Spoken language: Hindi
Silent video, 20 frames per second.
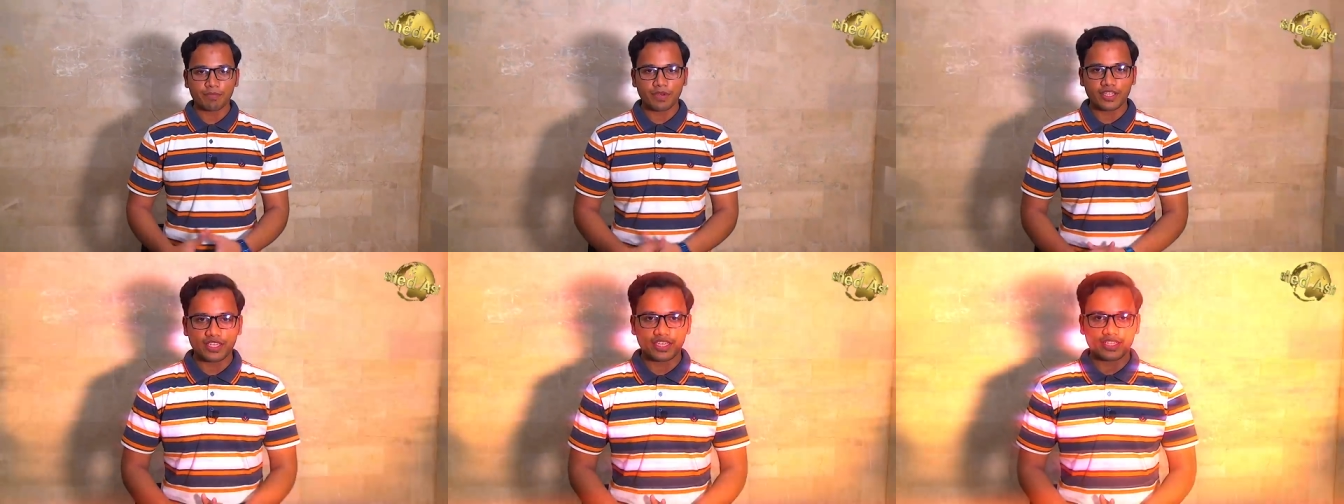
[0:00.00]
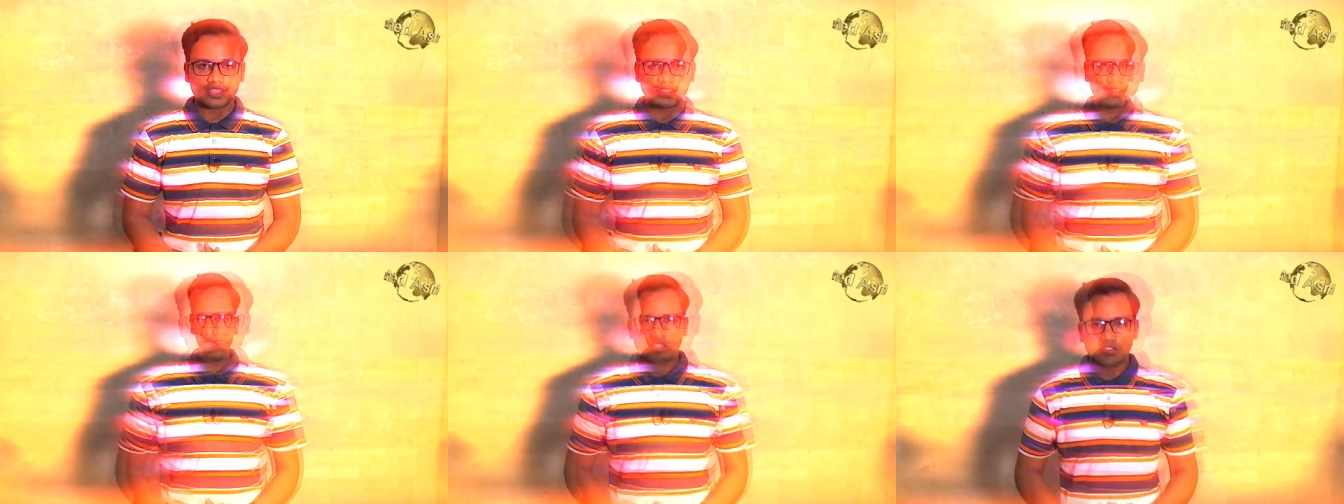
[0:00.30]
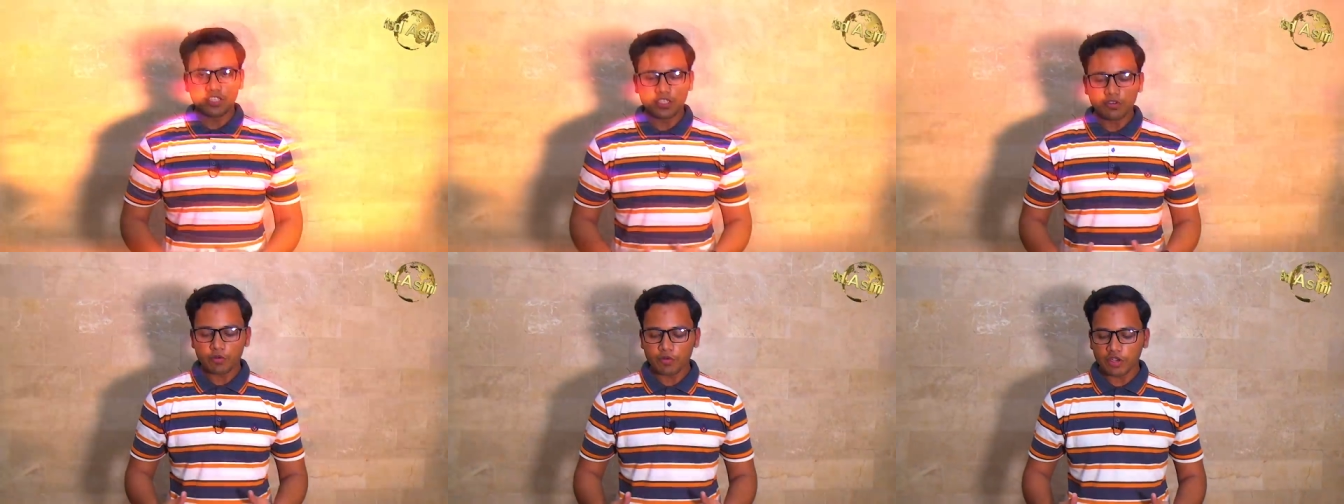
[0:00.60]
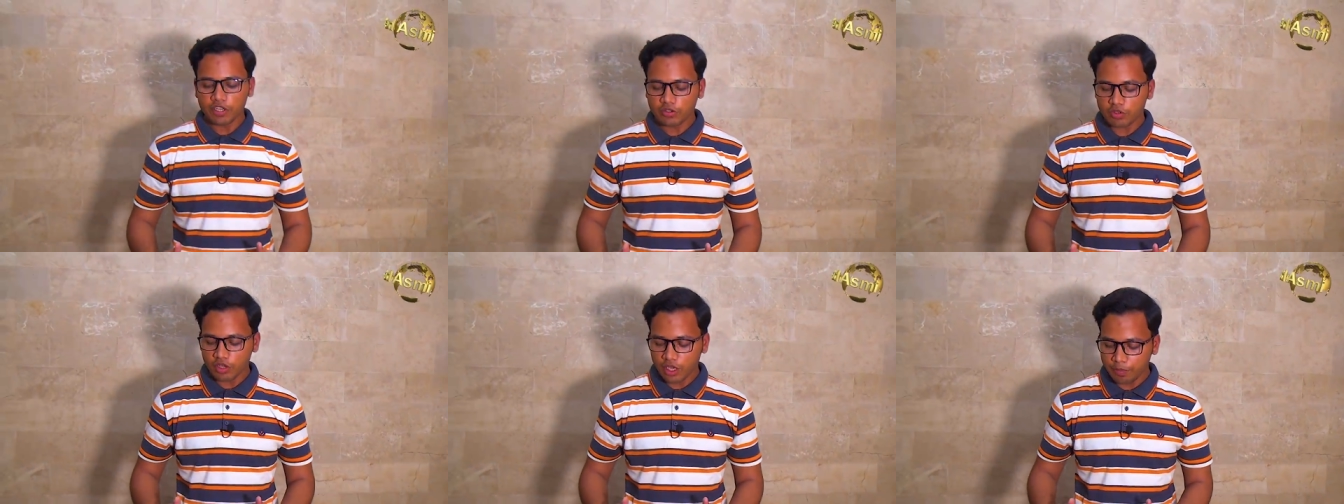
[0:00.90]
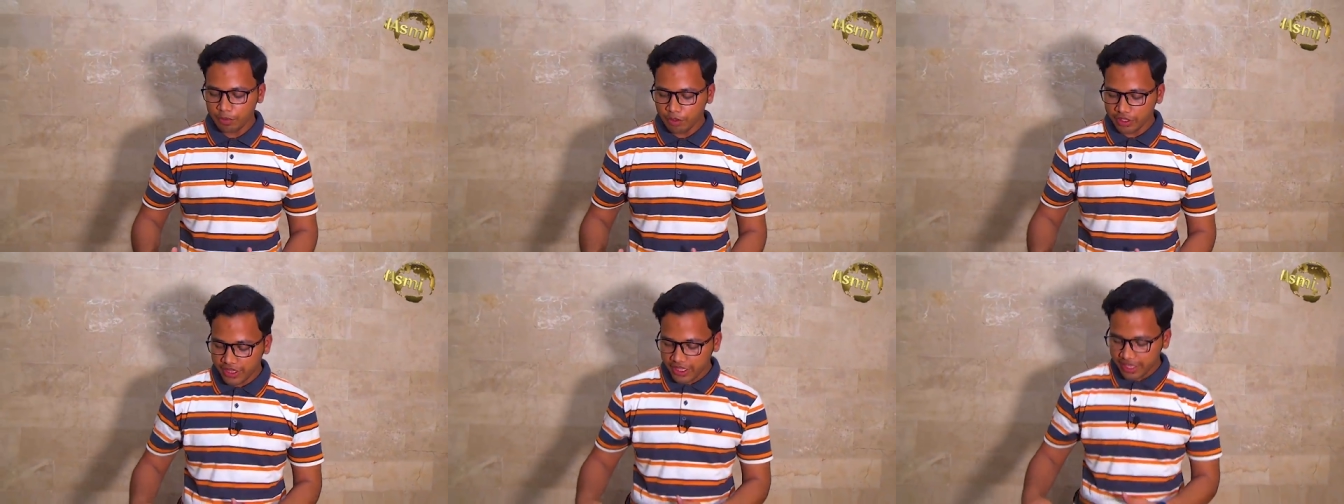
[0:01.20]
बताते हैं जी व्यवर्स तो
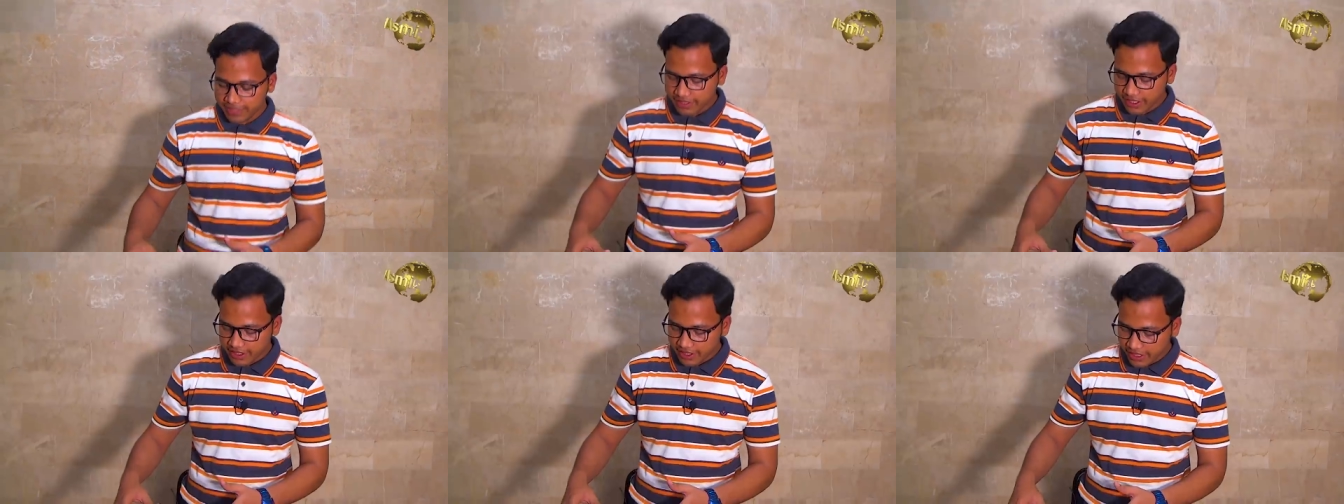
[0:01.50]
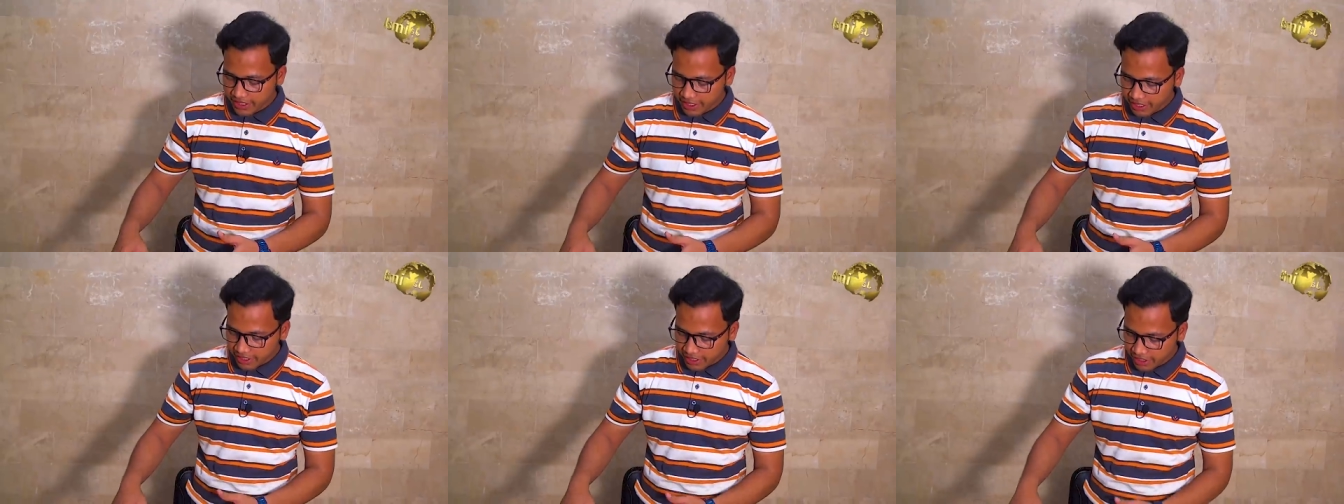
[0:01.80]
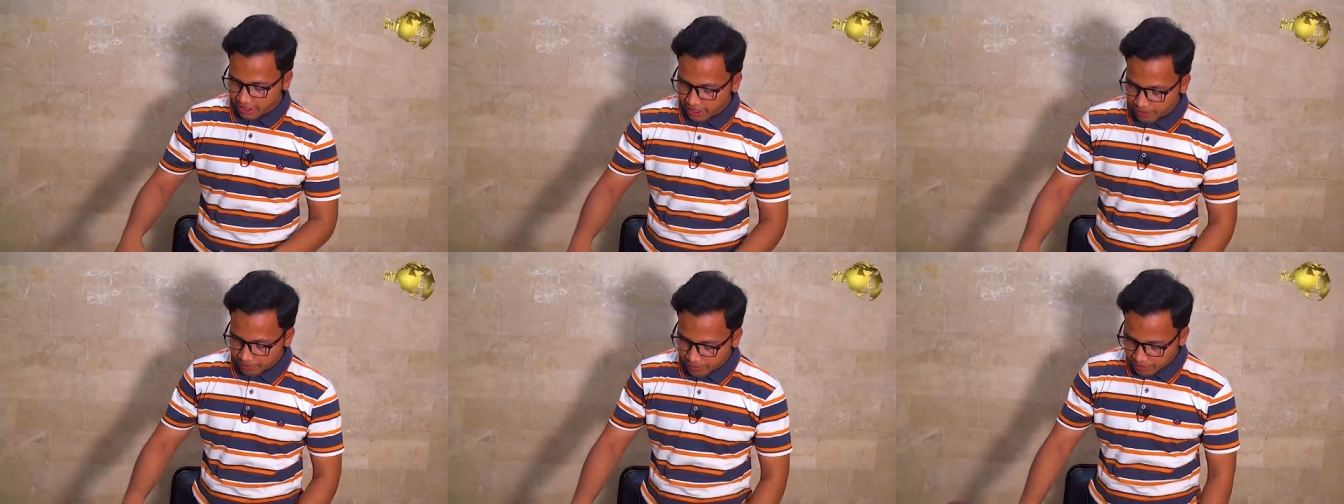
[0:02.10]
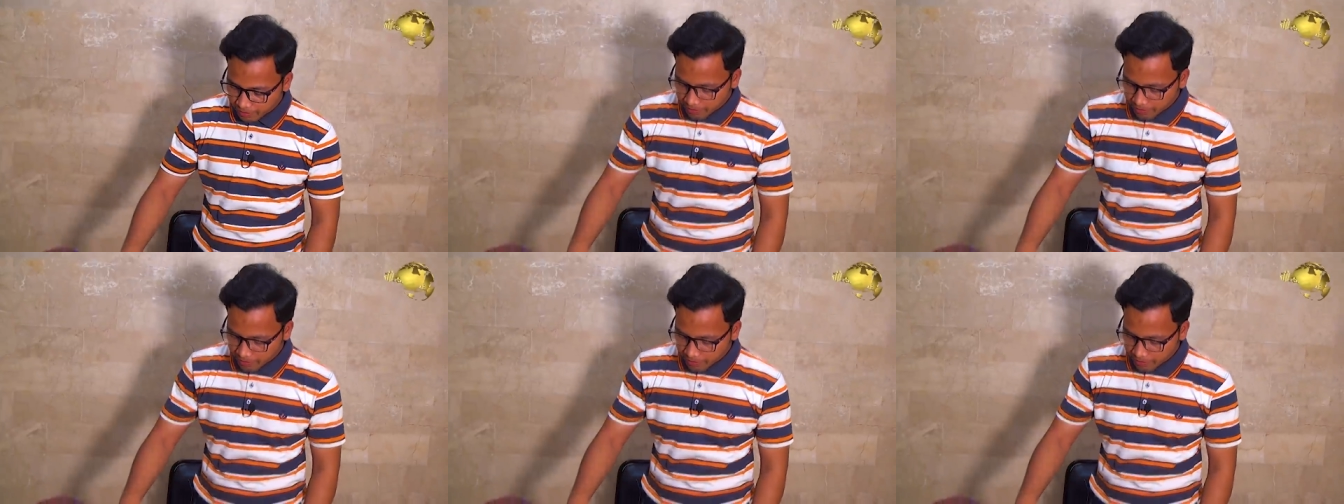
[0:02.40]
आप लोग देख सकते हैं कि यहाँ पर